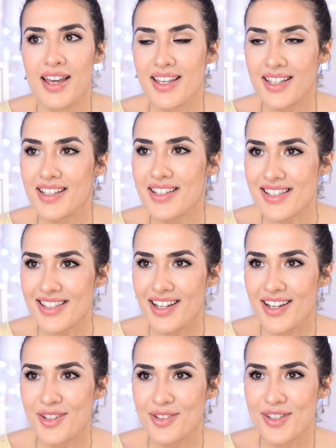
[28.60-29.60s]
я
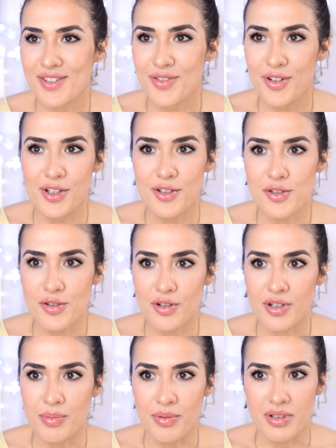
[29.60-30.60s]
нанесла ее на свое
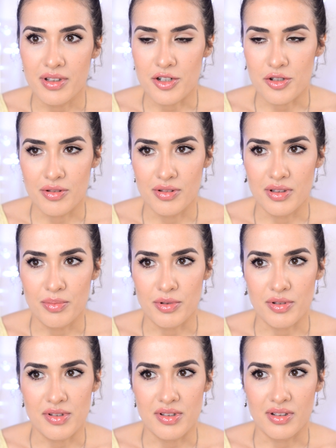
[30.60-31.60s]
лицо и поняла, что это
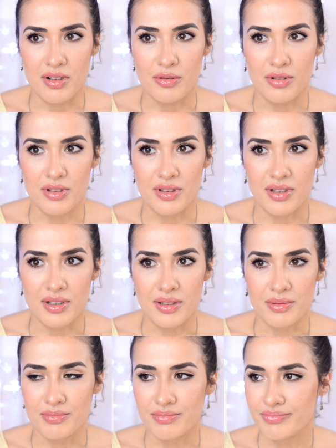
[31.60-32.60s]
просто
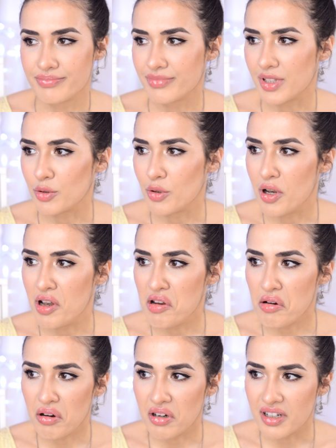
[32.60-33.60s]
какое-то такое
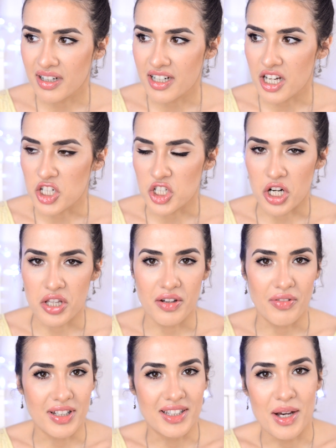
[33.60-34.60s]
легкое
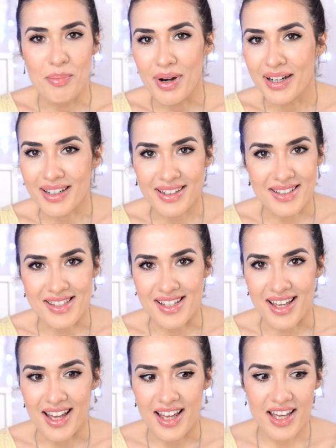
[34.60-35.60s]
жирноватое
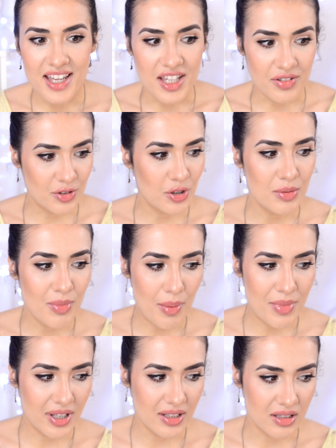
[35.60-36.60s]
покрытие. И в тот
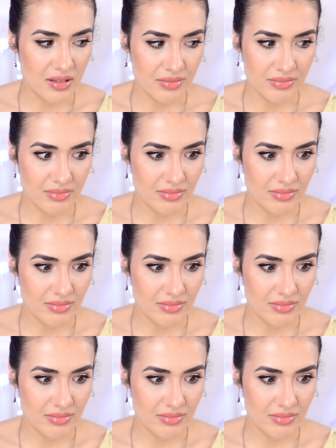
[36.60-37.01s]
момент,